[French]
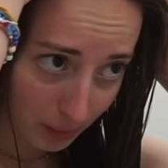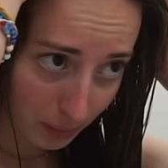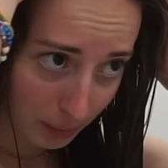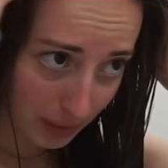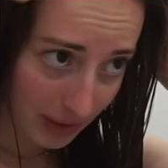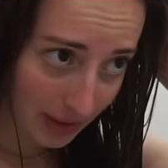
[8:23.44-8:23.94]

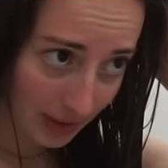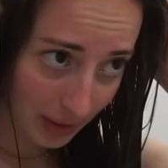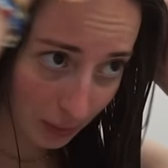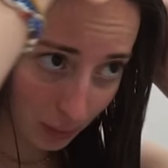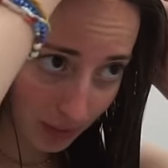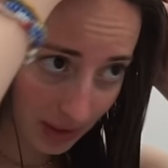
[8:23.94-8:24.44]
pour
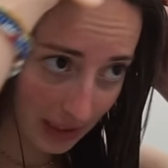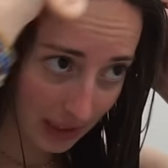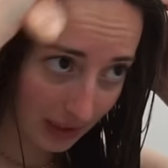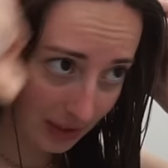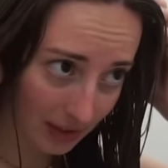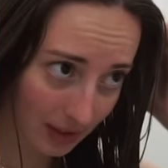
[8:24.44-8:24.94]
essayer de
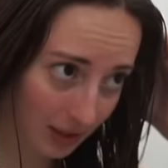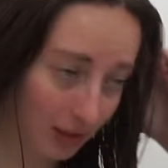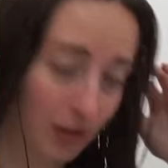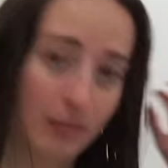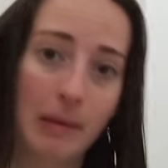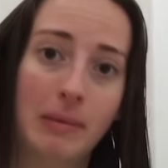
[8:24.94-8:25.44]
cicatriser
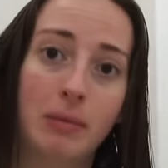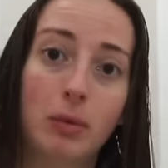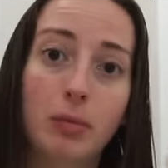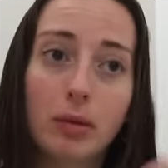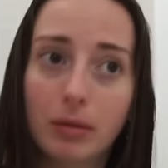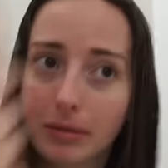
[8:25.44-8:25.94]
euh, bah, mes bobos.